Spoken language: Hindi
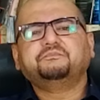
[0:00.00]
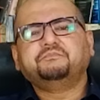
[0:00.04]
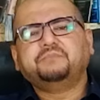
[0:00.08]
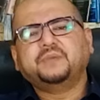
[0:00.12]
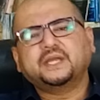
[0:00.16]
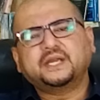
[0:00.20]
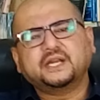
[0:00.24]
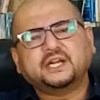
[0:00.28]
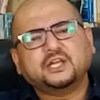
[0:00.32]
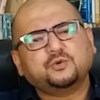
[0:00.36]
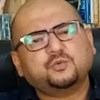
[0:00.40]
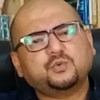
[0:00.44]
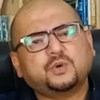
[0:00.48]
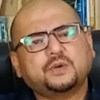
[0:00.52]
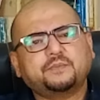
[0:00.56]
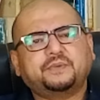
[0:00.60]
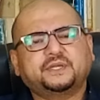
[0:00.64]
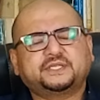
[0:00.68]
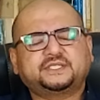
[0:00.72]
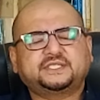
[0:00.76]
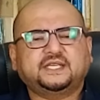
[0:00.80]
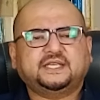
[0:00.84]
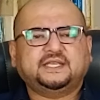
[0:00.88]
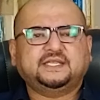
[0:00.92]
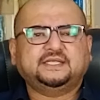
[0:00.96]
बिगड़े हुए
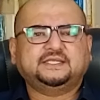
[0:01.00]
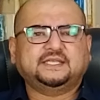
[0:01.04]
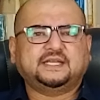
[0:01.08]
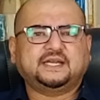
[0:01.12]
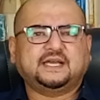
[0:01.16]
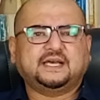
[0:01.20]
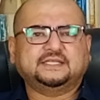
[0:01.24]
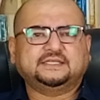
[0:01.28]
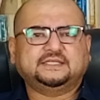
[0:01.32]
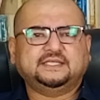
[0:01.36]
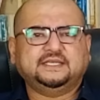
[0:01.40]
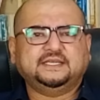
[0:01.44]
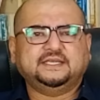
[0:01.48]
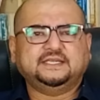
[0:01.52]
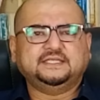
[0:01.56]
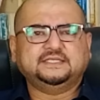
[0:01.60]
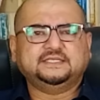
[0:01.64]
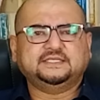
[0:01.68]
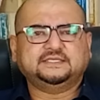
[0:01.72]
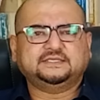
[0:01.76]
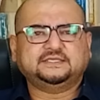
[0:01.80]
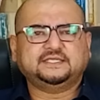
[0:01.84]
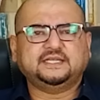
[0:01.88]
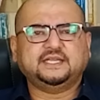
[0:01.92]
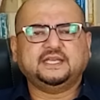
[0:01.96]
बच्चे की तरह आते हैं
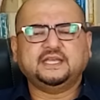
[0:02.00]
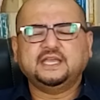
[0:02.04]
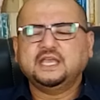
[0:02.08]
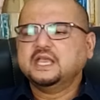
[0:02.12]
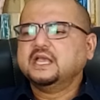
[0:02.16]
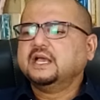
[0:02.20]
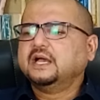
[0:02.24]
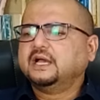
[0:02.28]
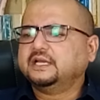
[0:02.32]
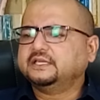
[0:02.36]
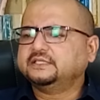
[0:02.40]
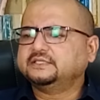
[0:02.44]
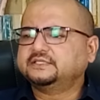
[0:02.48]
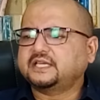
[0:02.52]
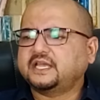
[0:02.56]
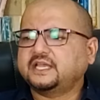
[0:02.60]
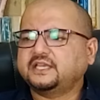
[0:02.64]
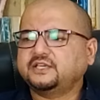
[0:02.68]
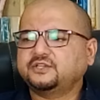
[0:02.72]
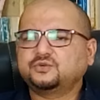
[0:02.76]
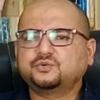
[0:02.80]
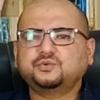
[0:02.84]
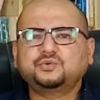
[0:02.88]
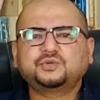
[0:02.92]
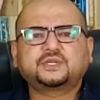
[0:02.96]
जिसने
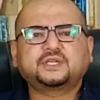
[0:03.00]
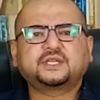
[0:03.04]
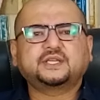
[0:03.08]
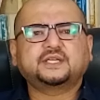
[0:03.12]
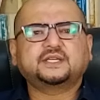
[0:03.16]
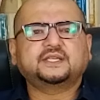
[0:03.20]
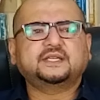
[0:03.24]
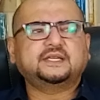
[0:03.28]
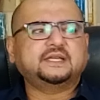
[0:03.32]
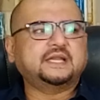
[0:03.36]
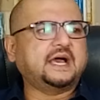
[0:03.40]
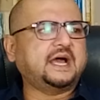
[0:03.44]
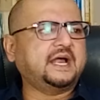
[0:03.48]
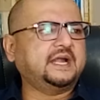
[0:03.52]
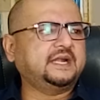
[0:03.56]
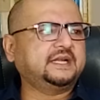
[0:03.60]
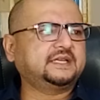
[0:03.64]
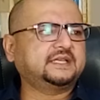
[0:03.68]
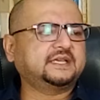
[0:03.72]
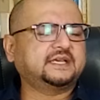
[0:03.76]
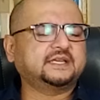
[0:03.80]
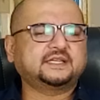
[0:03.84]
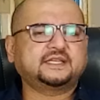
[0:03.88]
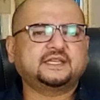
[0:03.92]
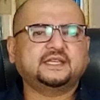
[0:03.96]
इंतहाई रूट के लाड
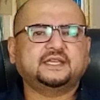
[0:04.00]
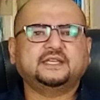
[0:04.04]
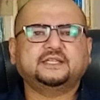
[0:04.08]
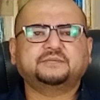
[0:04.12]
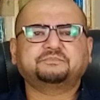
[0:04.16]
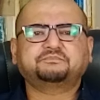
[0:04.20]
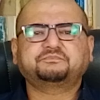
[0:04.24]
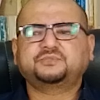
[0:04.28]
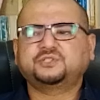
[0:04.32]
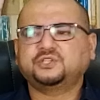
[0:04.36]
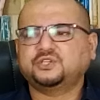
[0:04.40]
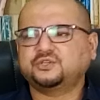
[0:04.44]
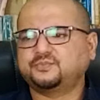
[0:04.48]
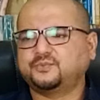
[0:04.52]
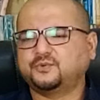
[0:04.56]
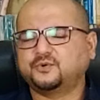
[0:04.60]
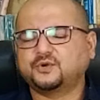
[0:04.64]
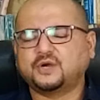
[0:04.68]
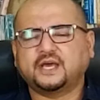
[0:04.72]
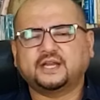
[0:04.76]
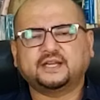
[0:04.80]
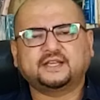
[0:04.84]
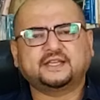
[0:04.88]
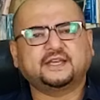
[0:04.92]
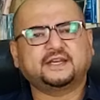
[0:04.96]
करके चीख
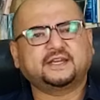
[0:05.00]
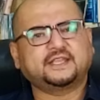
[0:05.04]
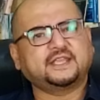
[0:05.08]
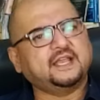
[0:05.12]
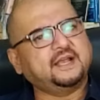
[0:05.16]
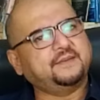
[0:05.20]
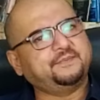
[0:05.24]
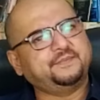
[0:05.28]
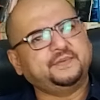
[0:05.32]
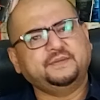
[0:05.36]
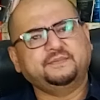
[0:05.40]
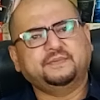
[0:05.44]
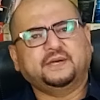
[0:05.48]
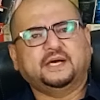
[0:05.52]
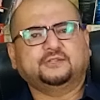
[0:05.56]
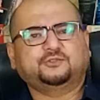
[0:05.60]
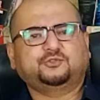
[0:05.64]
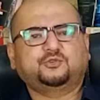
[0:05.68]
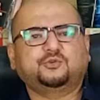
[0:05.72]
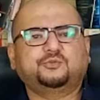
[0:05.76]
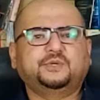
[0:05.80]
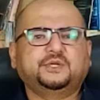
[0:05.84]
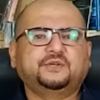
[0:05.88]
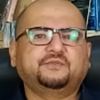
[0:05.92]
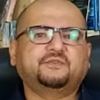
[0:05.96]
पुकार करके अपनी बात
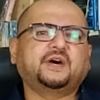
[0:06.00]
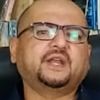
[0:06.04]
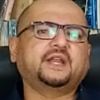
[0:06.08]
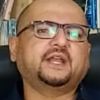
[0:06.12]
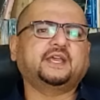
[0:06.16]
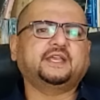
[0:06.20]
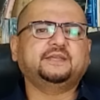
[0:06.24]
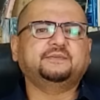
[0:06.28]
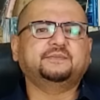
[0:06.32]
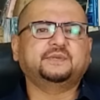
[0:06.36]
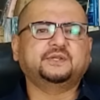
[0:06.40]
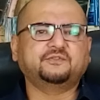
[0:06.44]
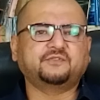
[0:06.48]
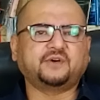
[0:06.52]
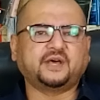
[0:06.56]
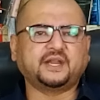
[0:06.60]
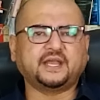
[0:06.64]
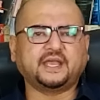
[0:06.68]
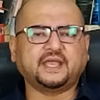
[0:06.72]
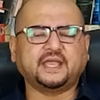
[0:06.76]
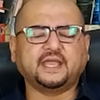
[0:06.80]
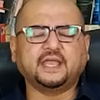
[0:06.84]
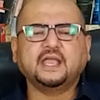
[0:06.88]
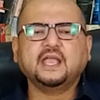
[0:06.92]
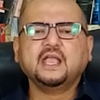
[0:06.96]
को मनवाना ही
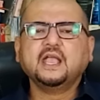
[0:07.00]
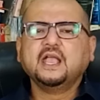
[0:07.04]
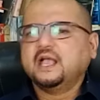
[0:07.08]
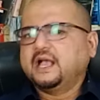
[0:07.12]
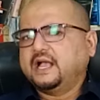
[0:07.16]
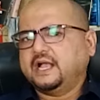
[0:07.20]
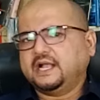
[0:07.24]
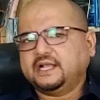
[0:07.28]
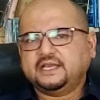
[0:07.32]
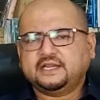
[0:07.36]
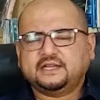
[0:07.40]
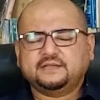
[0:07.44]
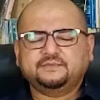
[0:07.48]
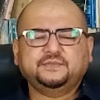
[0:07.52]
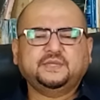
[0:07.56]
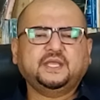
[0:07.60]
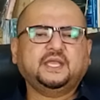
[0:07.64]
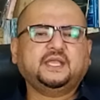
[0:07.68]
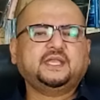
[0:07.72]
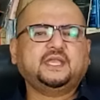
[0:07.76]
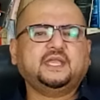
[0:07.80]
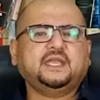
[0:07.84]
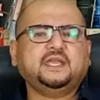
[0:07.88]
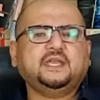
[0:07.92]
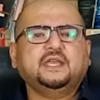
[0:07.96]
मनवाना है अगर हम
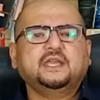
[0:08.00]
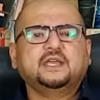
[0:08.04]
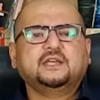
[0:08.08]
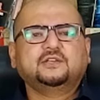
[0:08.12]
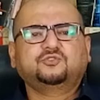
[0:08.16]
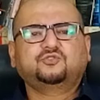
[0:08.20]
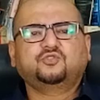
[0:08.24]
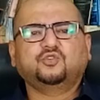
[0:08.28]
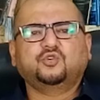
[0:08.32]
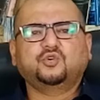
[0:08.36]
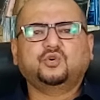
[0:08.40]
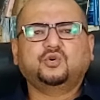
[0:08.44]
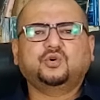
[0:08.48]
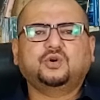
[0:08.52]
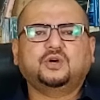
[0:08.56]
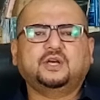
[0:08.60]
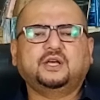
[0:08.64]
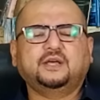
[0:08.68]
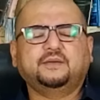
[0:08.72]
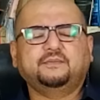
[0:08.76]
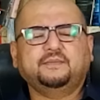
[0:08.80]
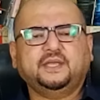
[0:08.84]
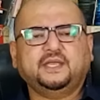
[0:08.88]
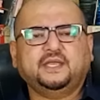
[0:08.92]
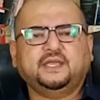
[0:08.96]
देखें तो
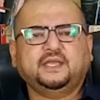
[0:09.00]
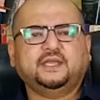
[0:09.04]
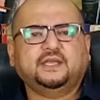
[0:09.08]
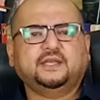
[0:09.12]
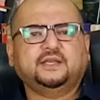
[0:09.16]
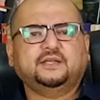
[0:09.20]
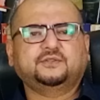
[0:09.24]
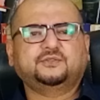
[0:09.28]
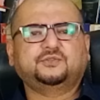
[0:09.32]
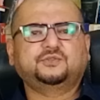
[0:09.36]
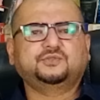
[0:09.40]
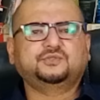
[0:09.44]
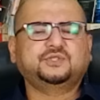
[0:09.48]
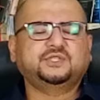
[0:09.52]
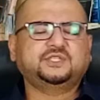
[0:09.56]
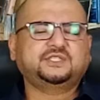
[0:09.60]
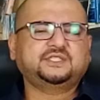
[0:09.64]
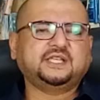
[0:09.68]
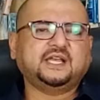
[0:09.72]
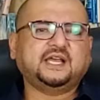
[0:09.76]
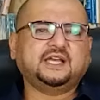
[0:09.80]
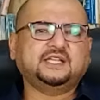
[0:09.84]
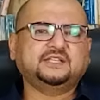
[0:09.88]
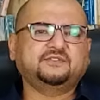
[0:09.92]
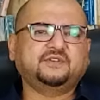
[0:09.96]
हमें
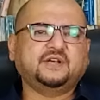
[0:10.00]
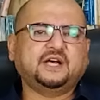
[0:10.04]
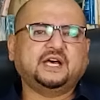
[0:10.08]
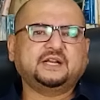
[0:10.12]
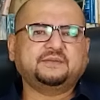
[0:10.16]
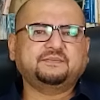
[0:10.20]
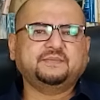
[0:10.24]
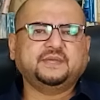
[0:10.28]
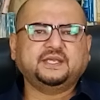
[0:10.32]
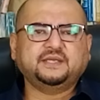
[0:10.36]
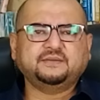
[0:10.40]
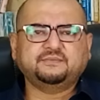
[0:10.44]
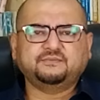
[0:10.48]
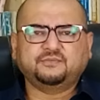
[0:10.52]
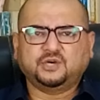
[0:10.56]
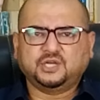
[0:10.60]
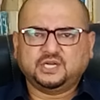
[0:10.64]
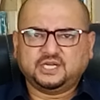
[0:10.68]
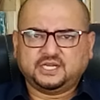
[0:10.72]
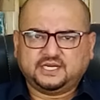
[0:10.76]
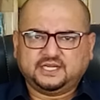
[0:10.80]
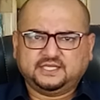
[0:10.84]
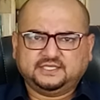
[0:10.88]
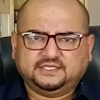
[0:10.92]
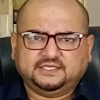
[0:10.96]
गुज्त अदवार में
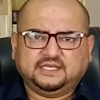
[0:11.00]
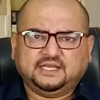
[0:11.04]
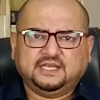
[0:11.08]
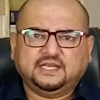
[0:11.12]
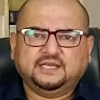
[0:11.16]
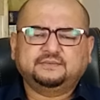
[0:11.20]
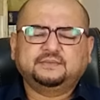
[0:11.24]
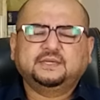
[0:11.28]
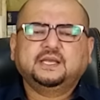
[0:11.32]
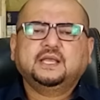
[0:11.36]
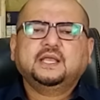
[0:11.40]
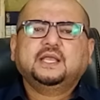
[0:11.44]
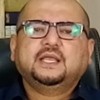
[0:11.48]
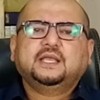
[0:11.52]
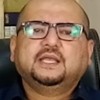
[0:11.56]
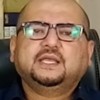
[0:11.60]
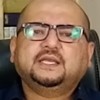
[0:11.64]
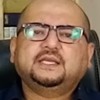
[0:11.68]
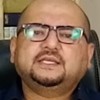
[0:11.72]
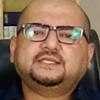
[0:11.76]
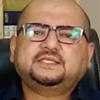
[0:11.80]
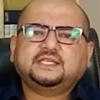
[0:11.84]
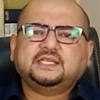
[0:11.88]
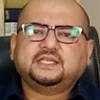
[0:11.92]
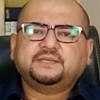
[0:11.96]
मौलाना साहब
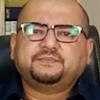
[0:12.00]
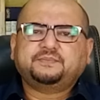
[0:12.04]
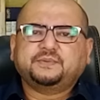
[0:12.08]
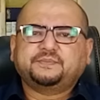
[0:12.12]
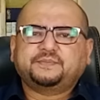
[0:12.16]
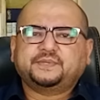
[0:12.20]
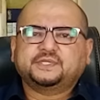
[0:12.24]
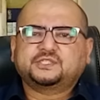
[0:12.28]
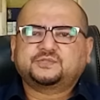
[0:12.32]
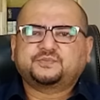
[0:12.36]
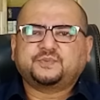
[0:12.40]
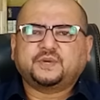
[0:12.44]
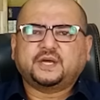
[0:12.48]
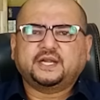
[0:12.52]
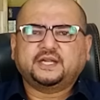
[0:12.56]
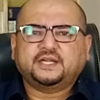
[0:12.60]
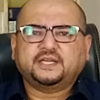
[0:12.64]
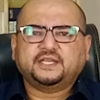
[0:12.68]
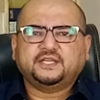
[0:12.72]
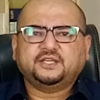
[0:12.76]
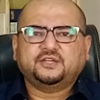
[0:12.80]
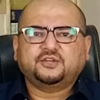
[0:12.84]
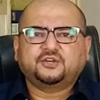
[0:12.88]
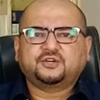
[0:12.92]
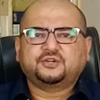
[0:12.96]
इसी पीपल्स
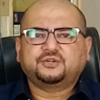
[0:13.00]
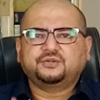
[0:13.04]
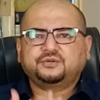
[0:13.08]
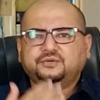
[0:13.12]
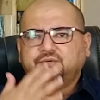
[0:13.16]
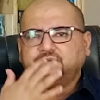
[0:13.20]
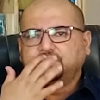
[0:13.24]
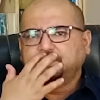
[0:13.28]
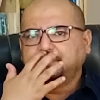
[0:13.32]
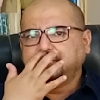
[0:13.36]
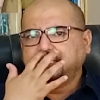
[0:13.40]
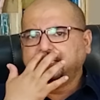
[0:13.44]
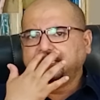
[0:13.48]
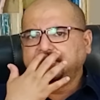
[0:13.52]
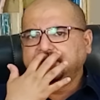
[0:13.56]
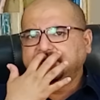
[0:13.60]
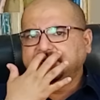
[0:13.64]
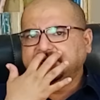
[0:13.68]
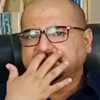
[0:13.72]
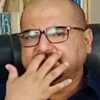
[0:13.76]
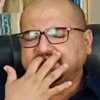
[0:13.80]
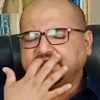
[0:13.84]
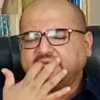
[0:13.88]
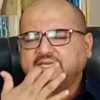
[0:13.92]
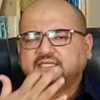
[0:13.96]
पार्टी और नून लीग
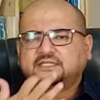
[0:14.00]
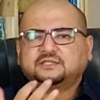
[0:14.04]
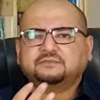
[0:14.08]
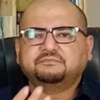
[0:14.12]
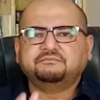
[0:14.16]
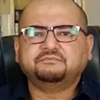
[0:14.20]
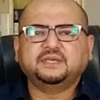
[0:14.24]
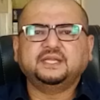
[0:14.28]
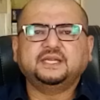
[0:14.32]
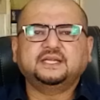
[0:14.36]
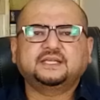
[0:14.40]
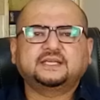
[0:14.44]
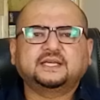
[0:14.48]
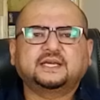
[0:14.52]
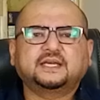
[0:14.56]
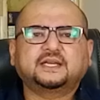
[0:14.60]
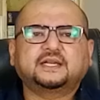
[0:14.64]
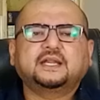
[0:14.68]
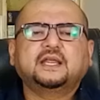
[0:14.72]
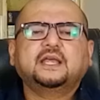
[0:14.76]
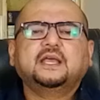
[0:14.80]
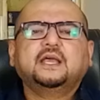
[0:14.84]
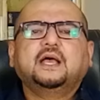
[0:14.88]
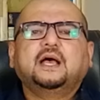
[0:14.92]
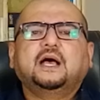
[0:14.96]
के साथ मिलकर
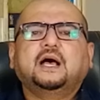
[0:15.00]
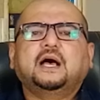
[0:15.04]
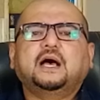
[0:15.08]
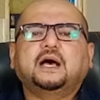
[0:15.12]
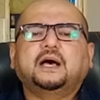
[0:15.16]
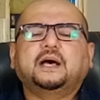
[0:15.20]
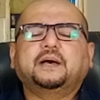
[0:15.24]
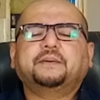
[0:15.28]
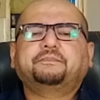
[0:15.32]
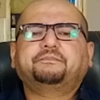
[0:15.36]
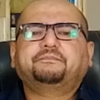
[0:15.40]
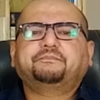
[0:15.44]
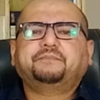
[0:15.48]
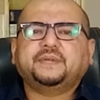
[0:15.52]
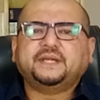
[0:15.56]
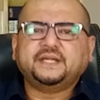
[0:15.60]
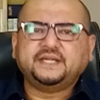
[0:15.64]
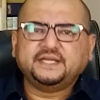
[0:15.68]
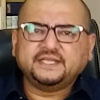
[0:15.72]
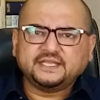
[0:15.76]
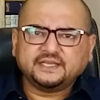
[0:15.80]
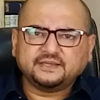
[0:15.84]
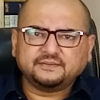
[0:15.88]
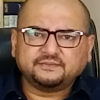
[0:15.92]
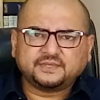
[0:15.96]

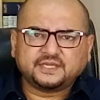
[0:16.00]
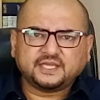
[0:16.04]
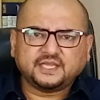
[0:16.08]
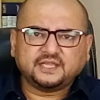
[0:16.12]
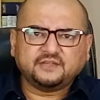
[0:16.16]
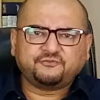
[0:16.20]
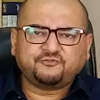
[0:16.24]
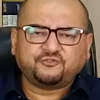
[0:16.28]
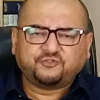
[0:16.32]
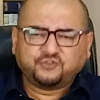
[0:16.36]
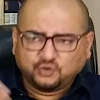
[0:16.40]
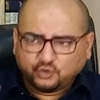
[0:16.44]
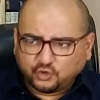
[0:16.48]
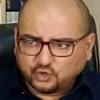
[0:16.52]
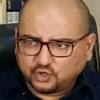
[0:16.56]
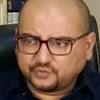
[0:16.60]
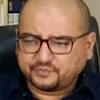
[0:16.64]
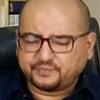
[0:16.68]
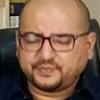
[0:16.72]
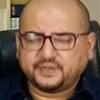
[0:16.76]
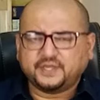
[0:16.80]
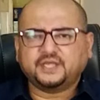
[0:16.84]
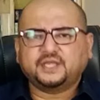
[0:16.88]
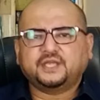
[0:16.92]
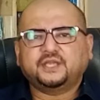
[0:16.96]
पीडीएम के फ्लोर
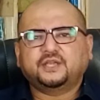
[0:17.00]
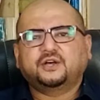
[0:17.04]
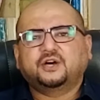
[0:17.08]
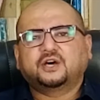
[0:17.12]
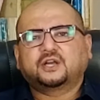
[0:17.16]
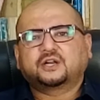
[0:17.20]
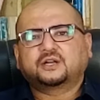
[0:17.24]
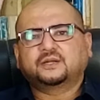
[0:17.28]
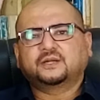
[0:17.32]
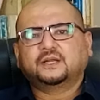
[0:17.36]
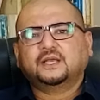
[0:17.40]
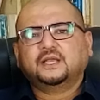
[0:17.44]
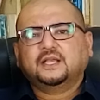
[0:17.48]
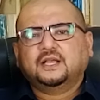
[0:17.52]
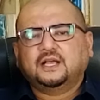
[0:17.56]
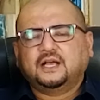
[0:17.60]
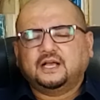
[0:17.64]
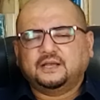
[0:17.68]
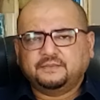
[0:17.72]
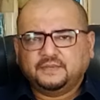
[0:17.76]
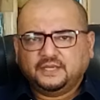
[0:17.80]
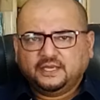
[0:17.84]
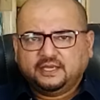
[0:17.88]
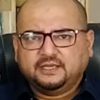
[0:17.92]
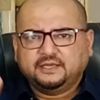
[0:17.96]
पे और
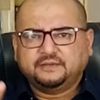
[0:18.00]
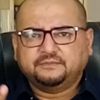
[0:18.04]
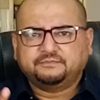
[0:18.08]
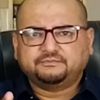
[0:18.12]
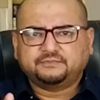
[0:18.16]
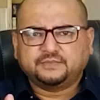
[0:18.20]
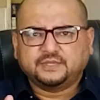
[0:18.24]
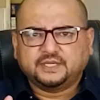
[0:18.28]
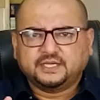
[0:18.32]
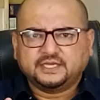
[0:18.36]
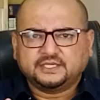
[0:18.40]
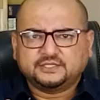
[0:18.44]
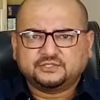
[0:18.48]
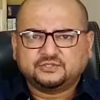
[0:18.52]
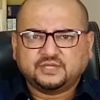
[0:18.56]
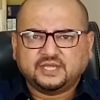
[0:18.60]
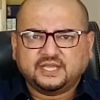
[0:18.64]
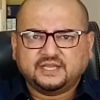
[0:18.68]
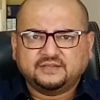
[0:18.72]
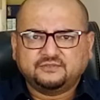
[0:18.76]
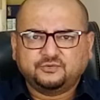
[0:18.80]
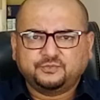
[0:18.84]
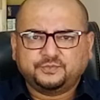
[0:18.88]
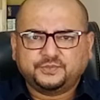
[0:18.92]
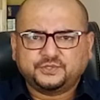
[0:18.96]
हमें जो है वो